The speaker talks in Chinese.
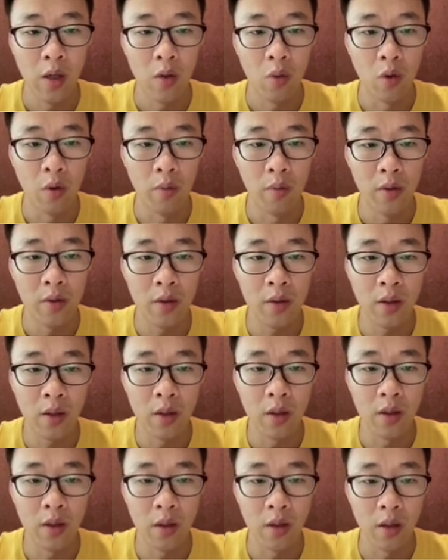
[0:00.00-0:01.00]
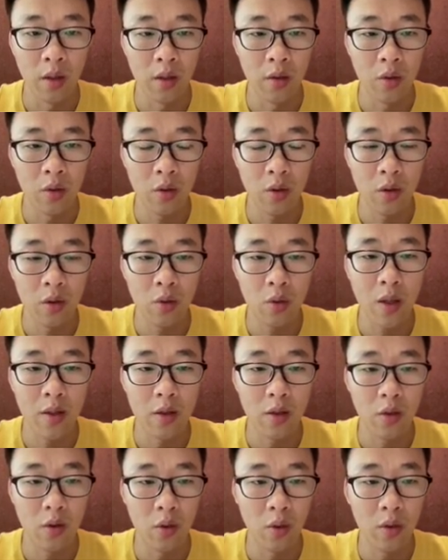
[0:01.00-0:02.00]
我们的算
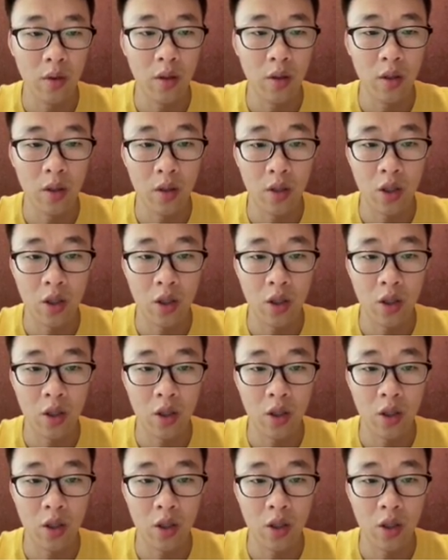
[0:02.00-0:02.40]
子融合的